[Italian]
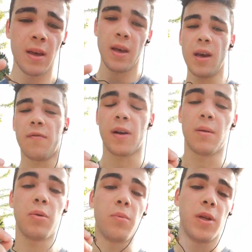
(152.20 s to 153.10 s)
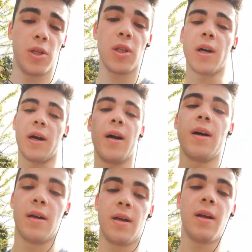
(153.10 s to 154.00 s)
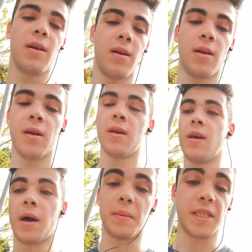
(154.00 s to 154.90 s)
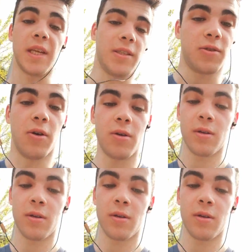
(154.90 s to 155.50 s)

e a fare la pubblicità eh, a me stesso.